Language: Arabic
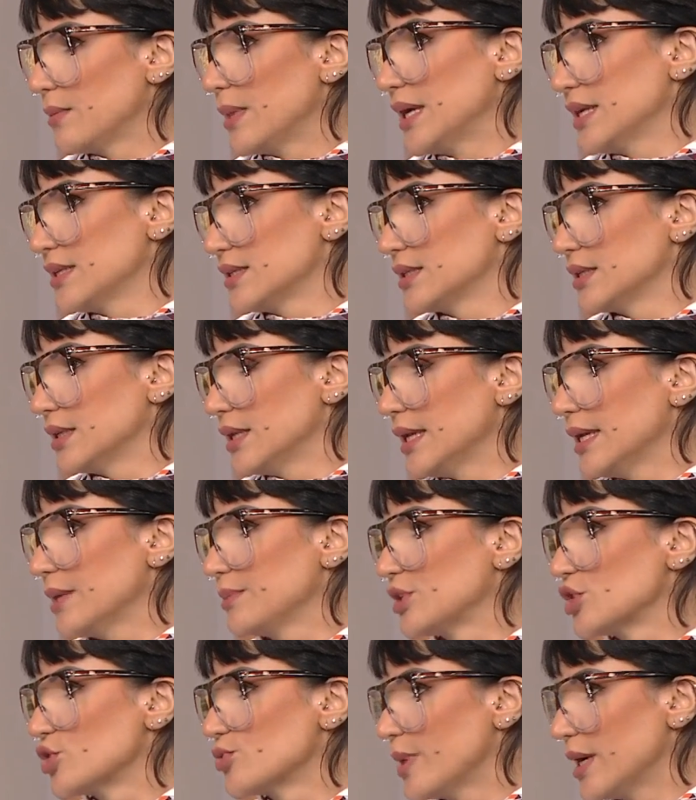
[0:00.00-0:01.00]
بحس ان هي
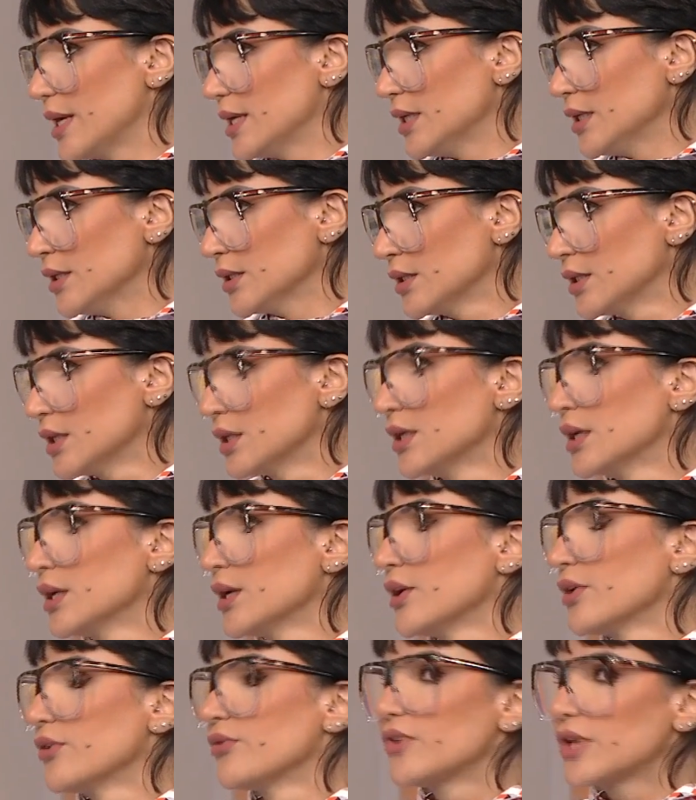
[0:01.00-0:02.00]
بتشبهني
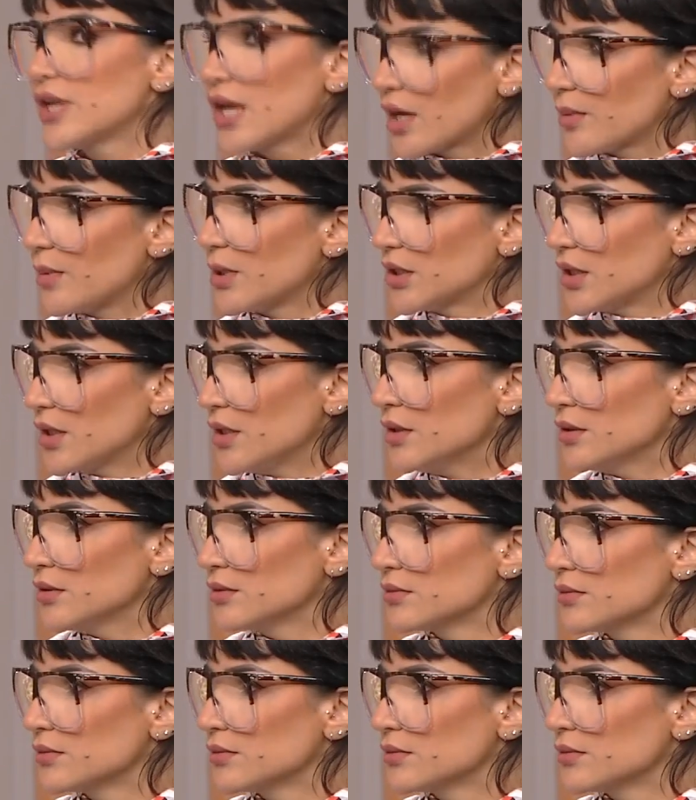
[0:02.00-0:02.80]
في لخبطه